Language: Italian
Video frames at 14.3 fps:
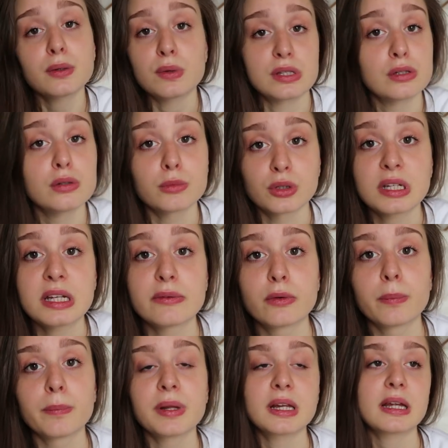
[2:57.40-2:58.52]
per questo
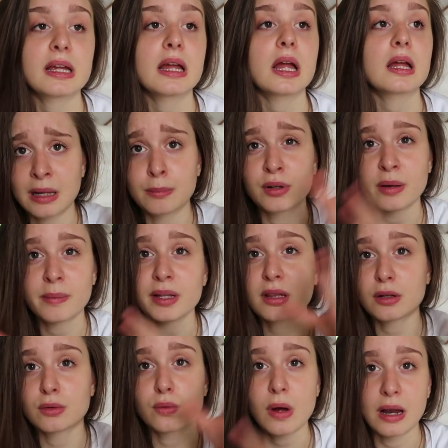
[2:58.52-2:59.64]
motivo perché
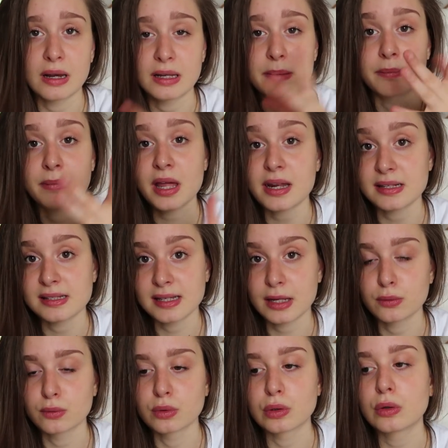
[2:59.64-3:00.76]
l'abbonamento annuale mi era
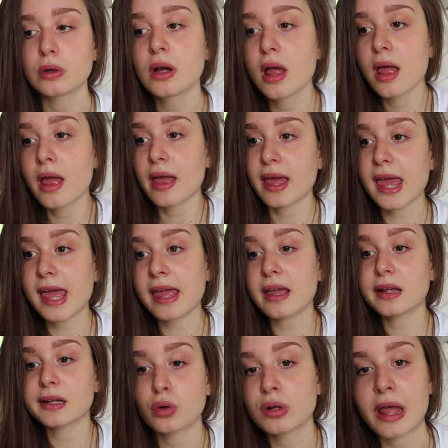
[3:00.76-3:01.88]
scaduto
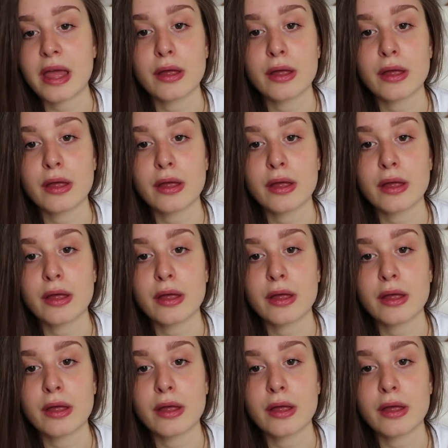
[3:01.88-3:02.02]
e non